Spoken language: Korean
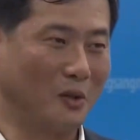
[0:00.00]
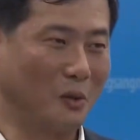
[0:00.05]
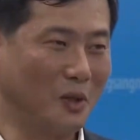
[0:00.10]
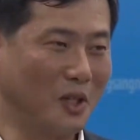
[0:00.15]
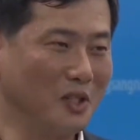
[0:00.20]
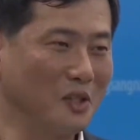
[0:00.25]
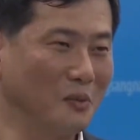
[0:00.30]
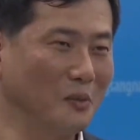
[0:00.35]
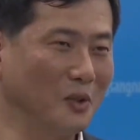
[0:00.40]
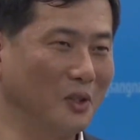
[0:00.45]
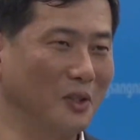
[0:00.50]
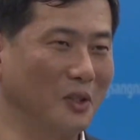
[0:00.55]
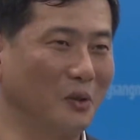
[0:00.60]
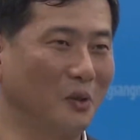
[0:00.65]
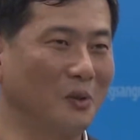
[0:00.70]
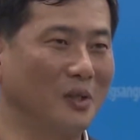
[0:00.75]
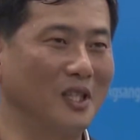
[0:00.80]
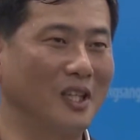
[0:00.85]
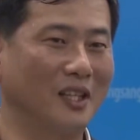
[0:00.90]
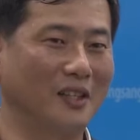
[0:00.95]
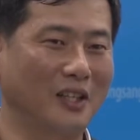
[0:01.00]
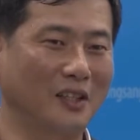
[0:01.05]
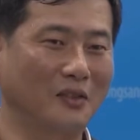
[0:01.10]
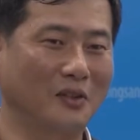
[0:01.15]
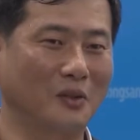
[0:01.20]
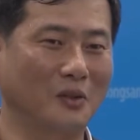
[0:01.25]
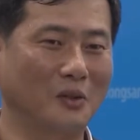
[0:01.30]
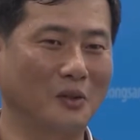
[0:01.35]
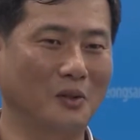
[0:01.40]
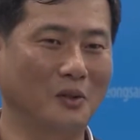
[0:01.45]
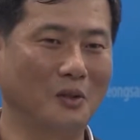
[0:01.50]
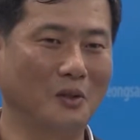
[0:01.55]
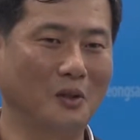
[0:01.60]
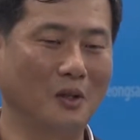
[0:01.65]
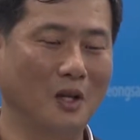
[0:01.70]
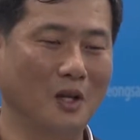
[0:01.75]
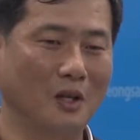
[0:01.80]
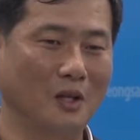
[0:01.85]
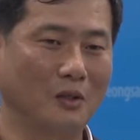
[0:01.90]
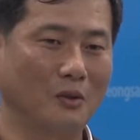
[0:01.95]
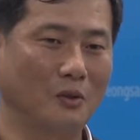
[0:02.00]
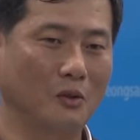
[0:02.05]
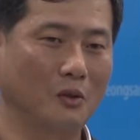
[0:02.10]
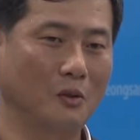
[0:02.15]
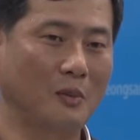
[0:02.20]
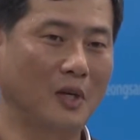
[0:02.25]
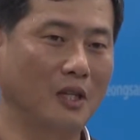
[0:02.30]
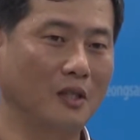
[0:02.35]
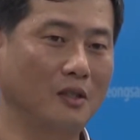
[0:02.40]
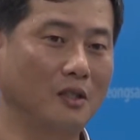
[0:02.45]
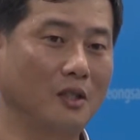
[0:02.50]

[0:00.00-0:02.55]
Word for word: 무상급식에 대한 양기관의 입장